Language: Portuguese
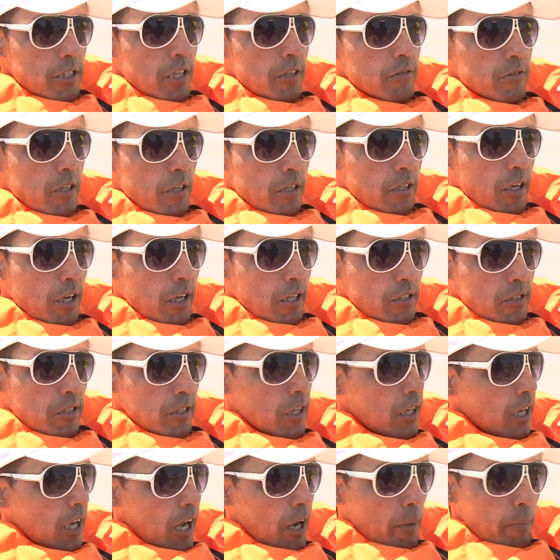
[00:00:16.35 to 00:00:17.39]
anos atrás.
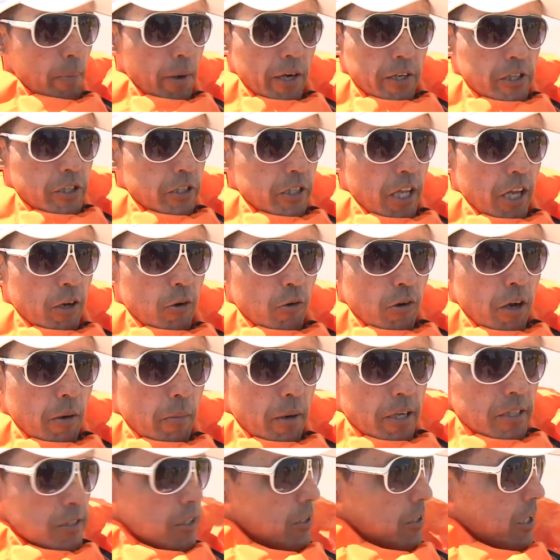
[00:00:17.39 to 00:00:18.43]
A partir daí nunca
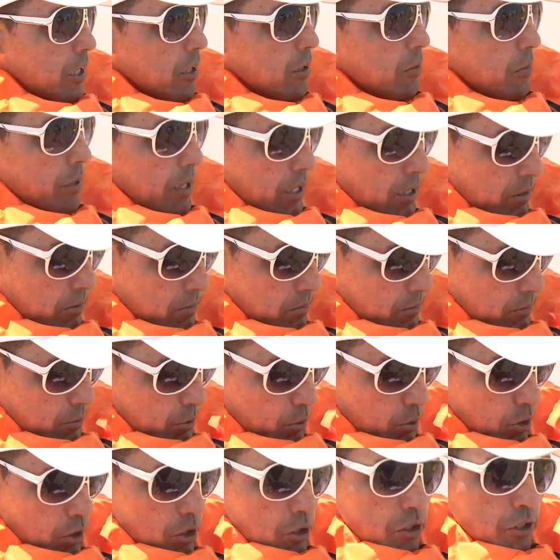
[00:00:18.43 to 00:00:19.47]
mais entrei no mar.
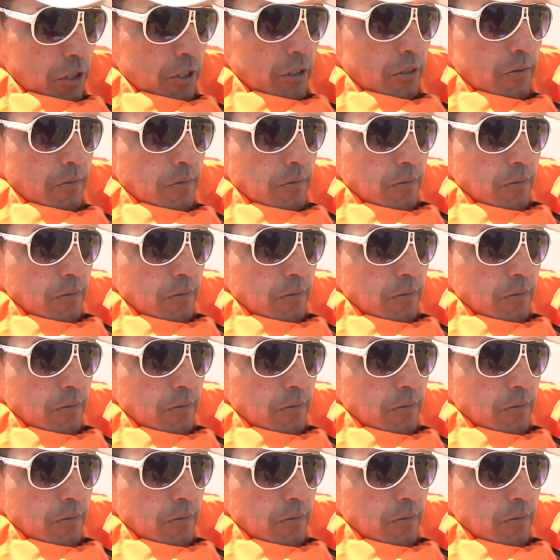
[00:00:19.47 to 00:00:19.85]
Hoje